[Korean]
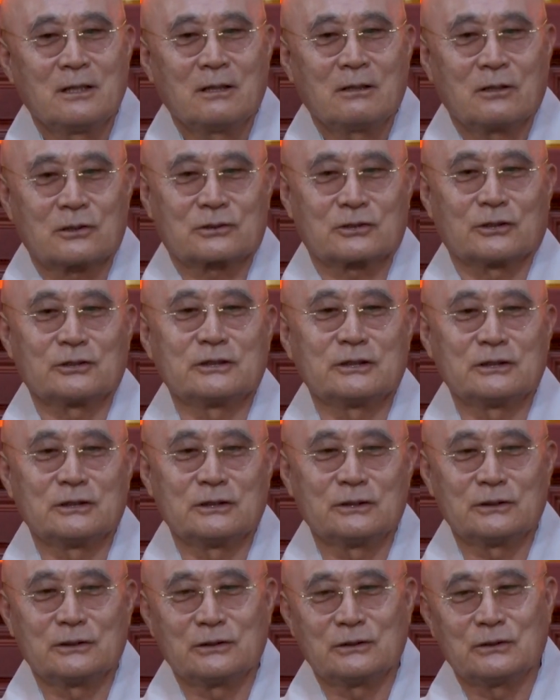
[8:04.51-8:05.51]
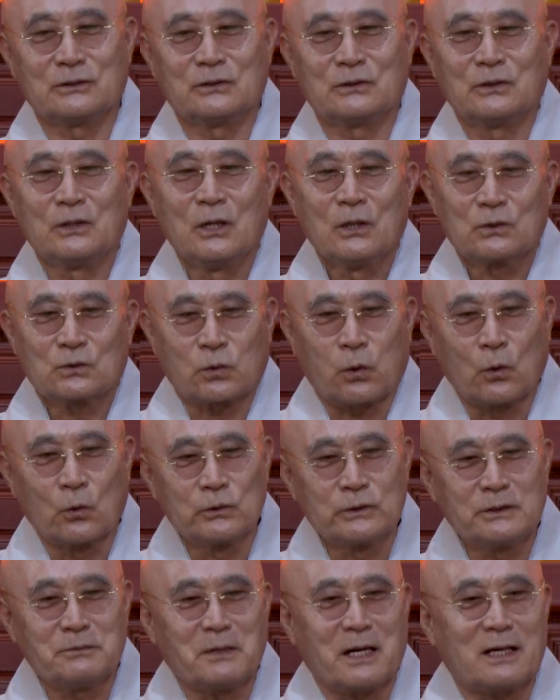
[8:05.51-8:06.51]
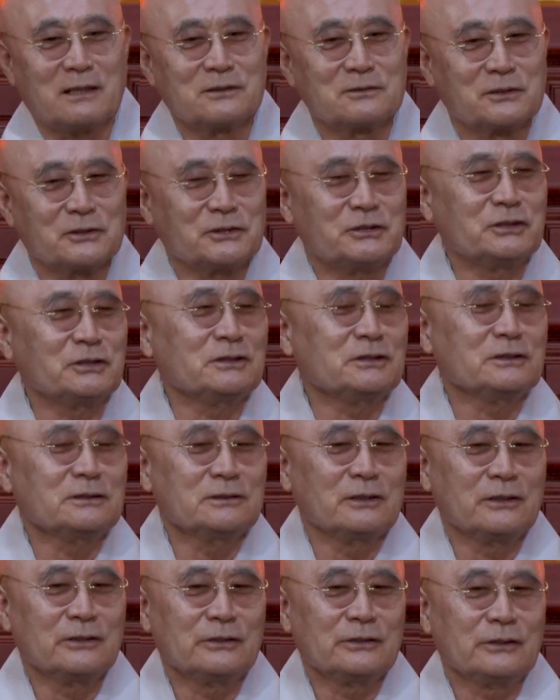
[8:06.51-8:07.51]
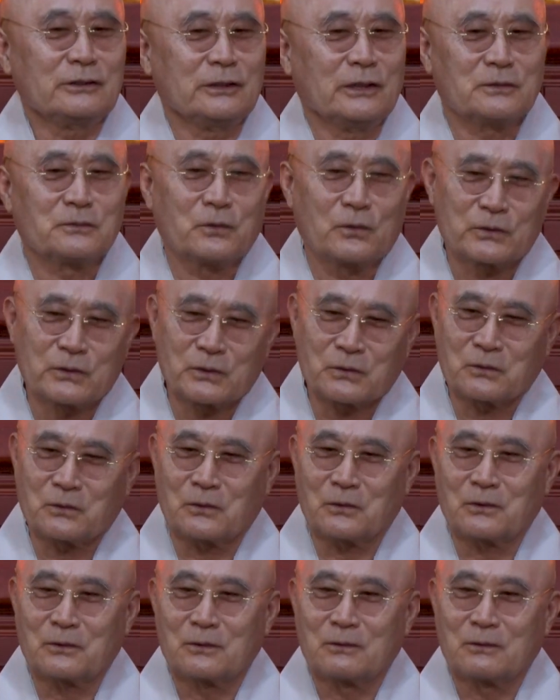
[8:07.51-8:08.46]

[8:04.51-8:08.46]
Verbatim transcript: 어떤 이는 돈이 많은 것이 행복이고